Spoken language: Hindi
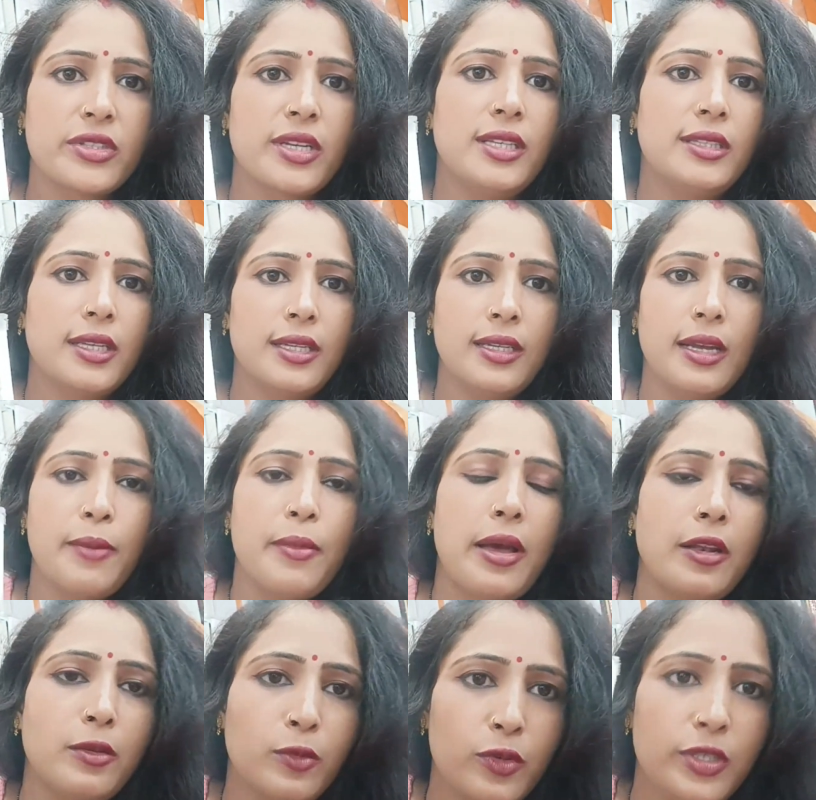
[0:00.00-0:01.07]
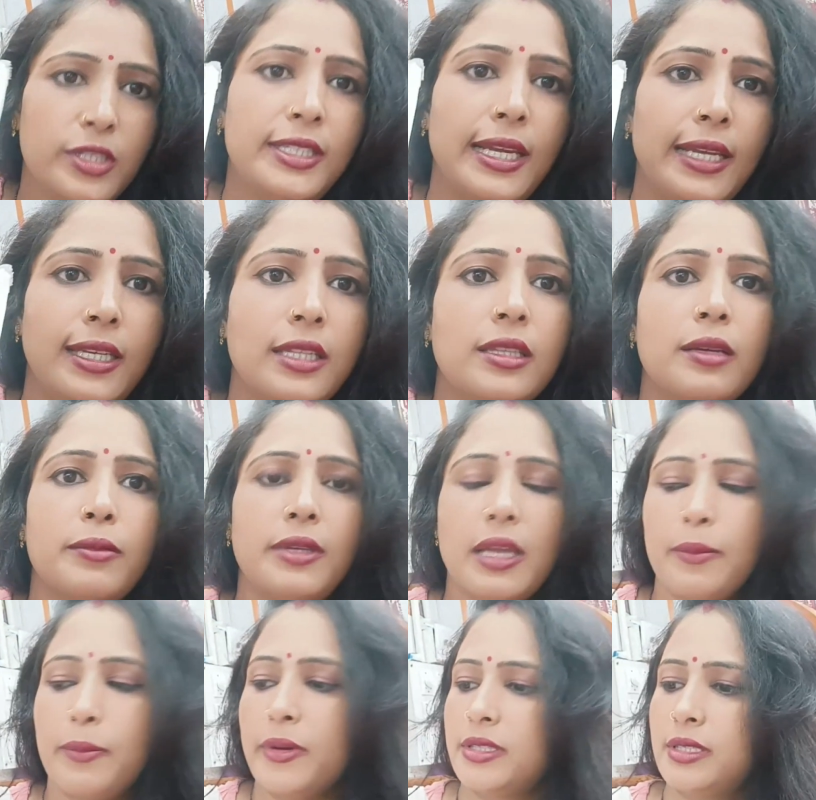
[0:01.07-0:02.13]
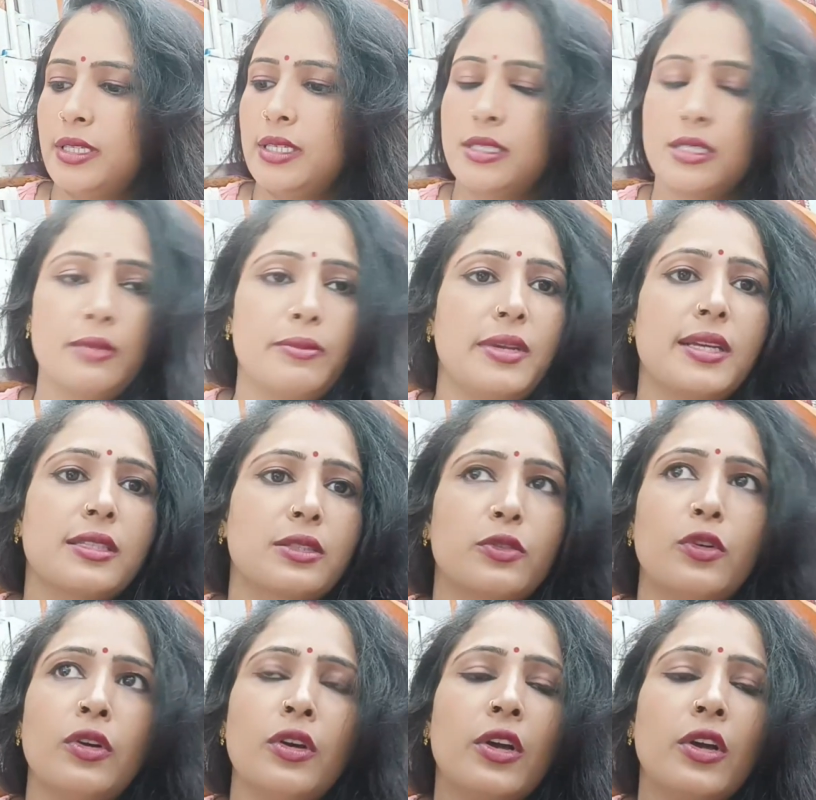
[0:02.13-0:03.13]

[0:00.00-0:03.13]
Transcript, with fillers: सही तरीका मालूम होना चाहिए तभी आप अच्छे से भी इसको